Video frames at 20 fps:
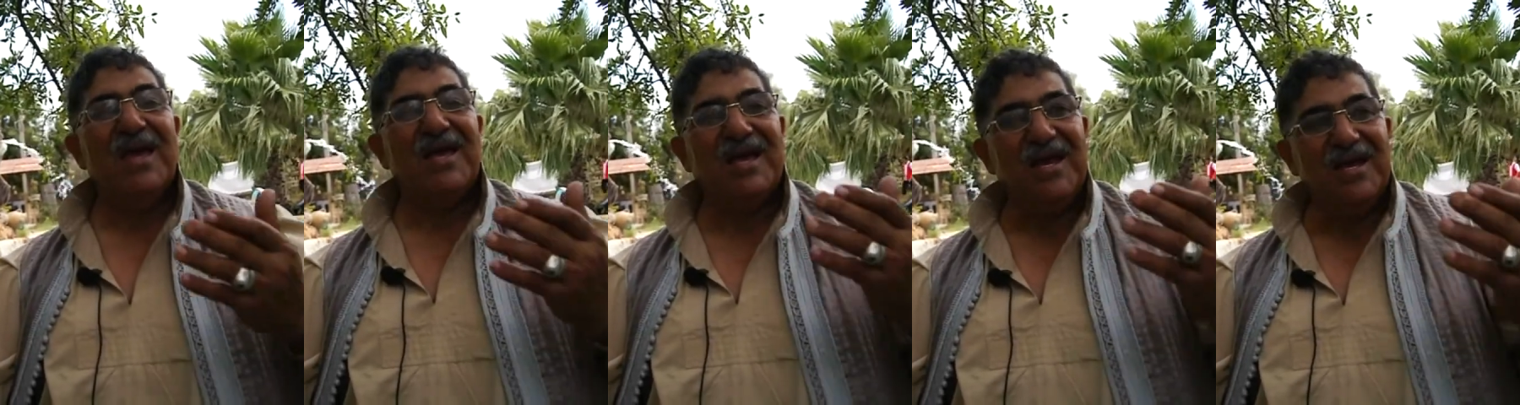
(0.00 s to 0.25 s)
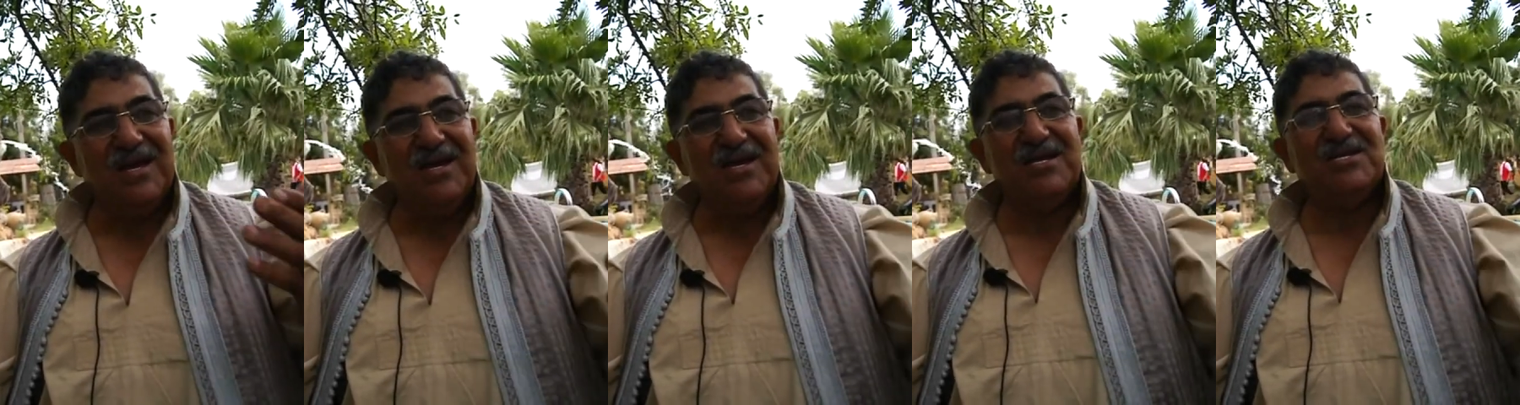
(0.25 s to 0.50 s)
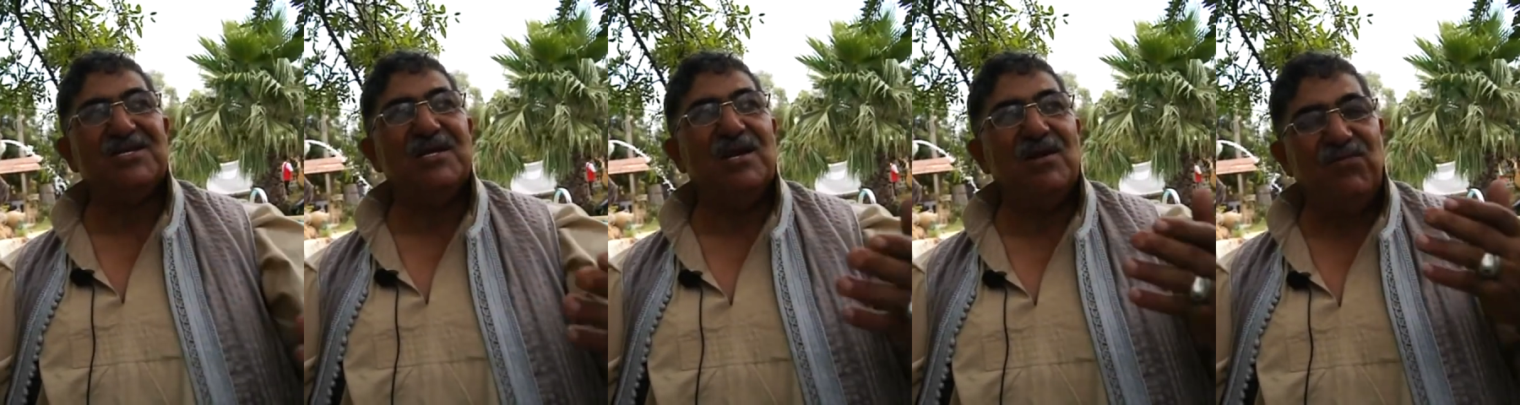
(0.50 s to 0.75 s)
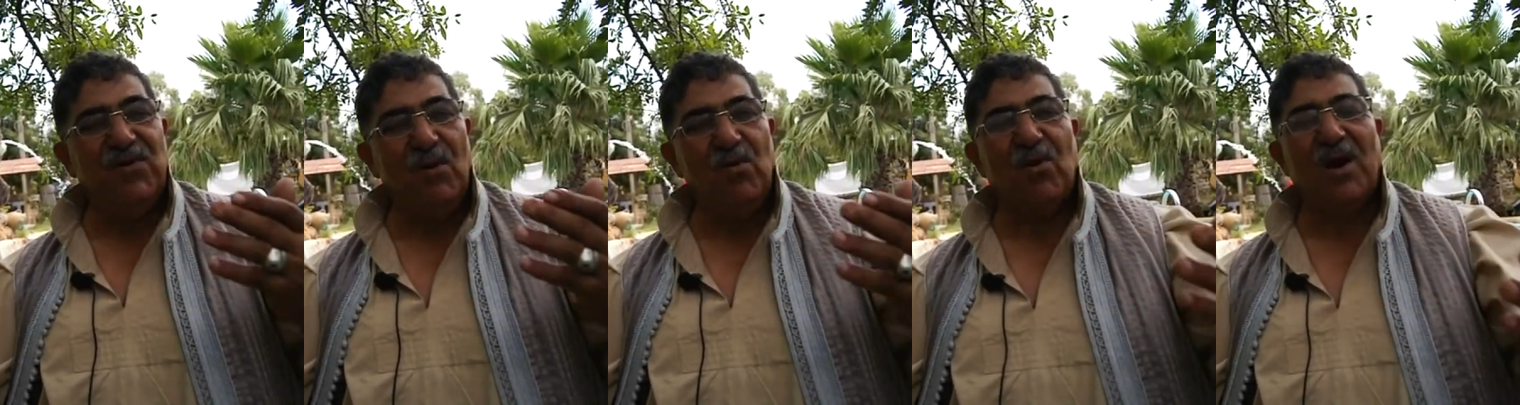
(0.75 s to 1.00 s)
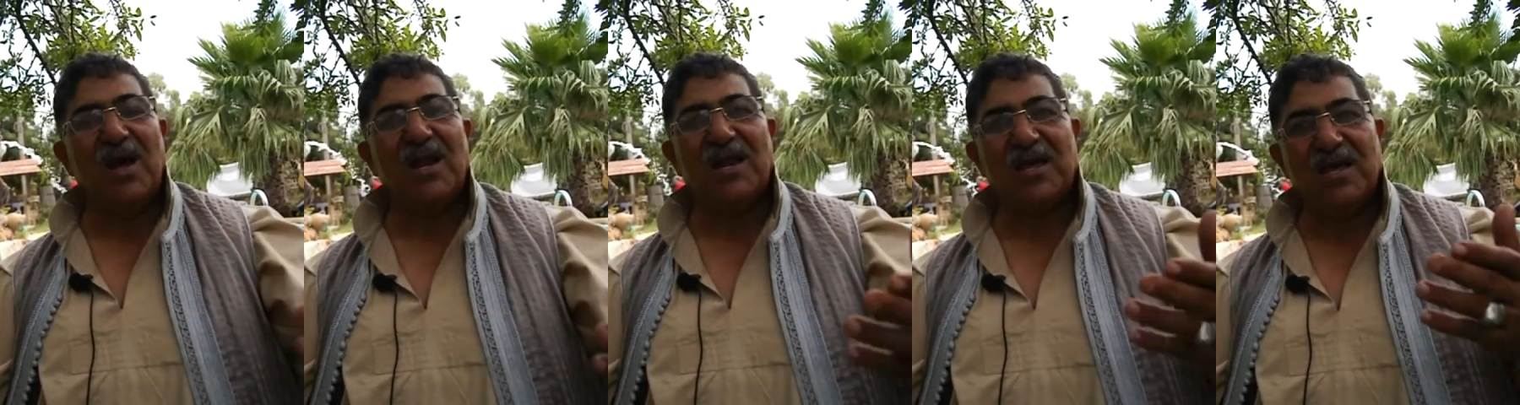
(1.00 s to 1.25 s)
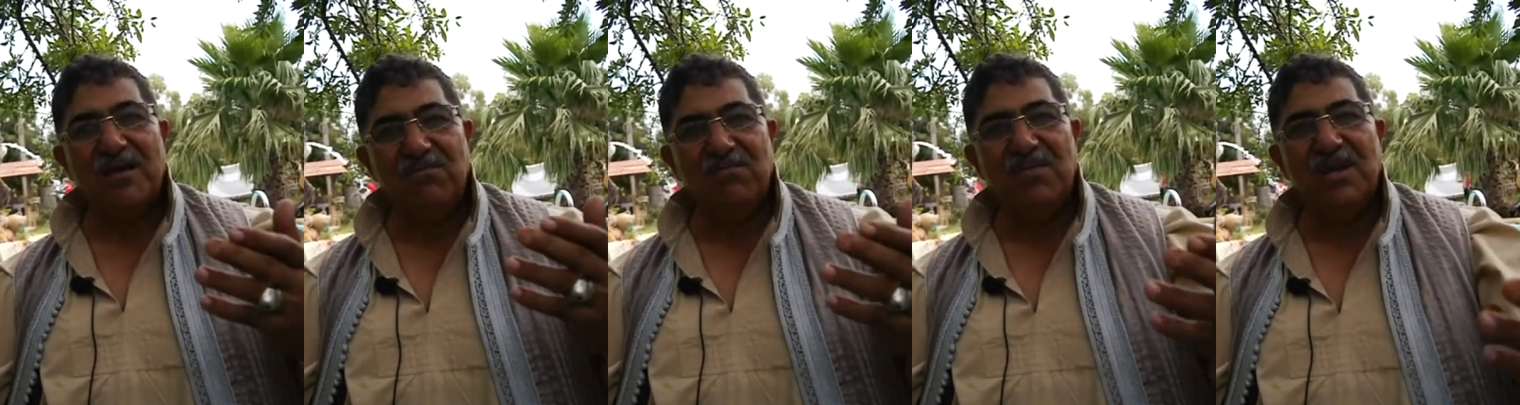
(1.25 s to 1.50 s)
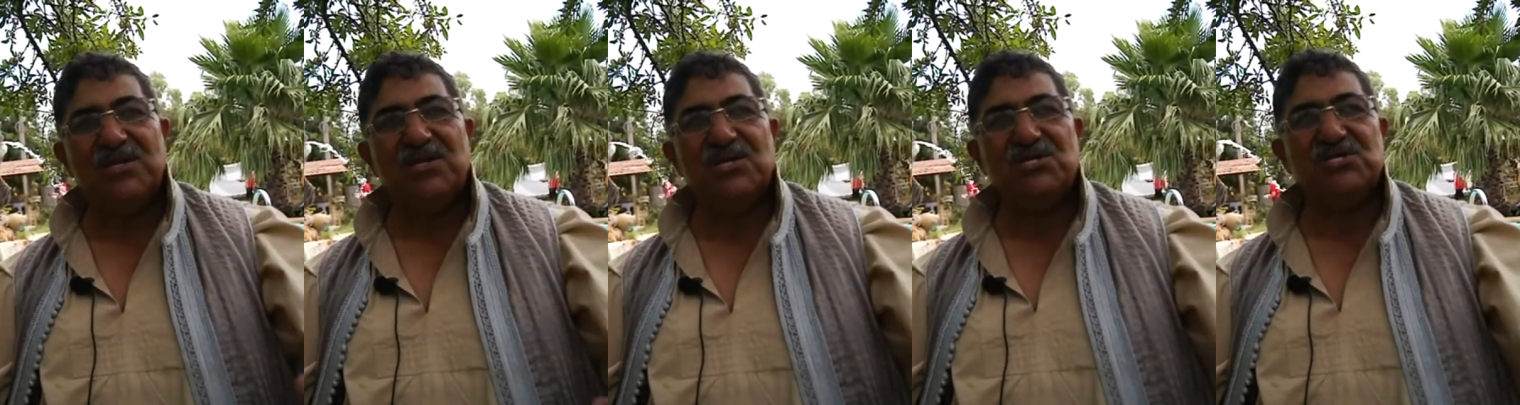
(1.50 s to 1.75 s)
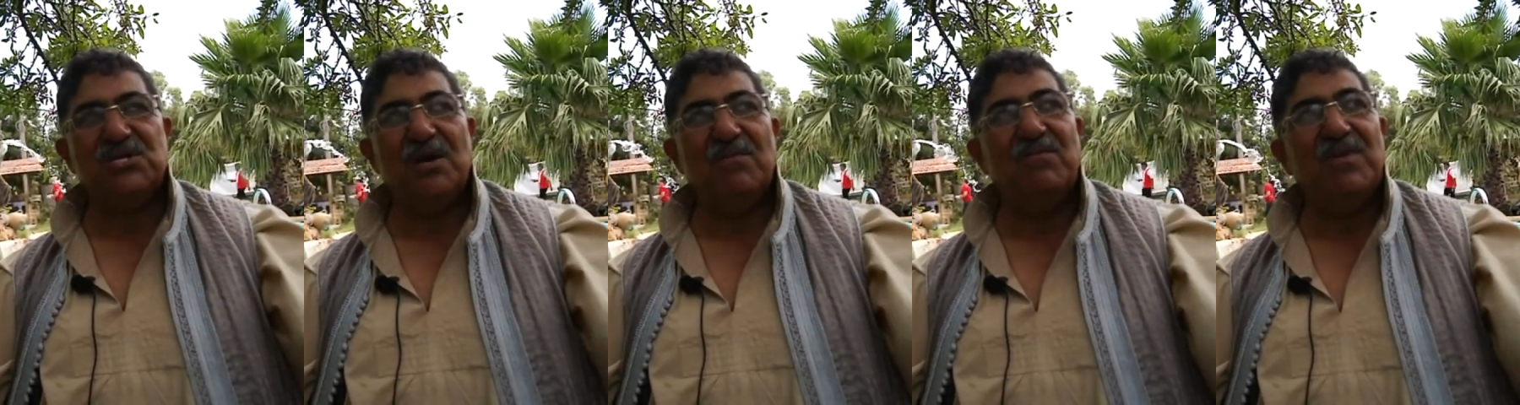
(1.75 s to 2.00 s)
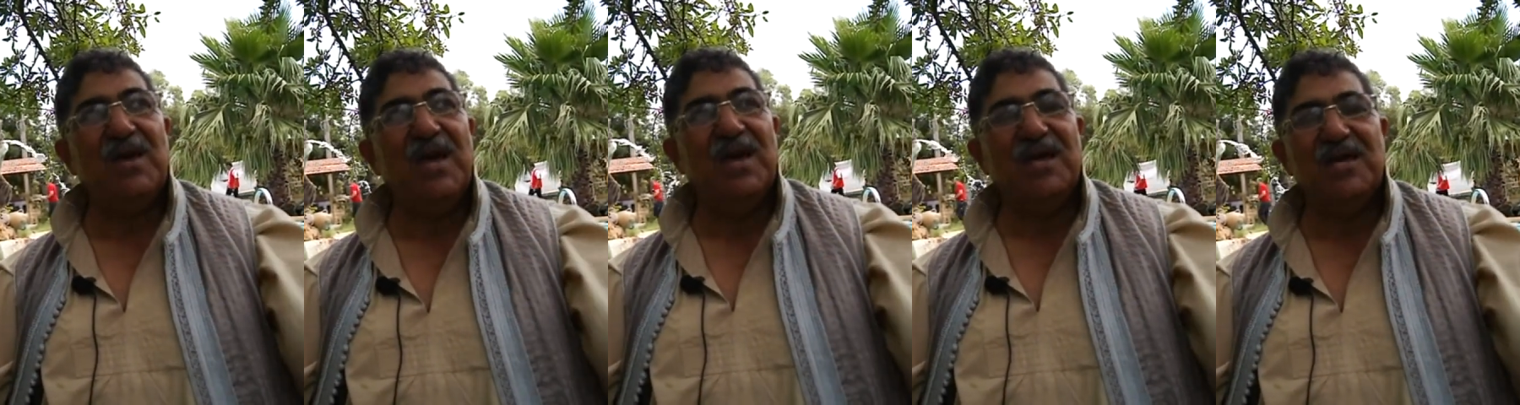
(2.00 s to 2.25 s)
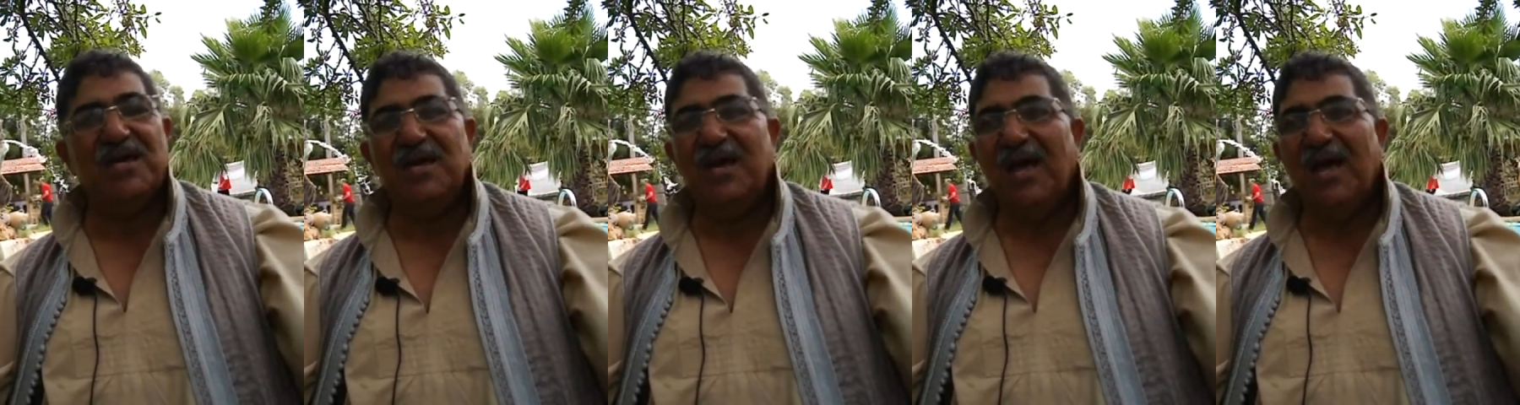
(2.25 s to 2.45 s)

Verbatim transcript: كالنسر فوق القمة الشماء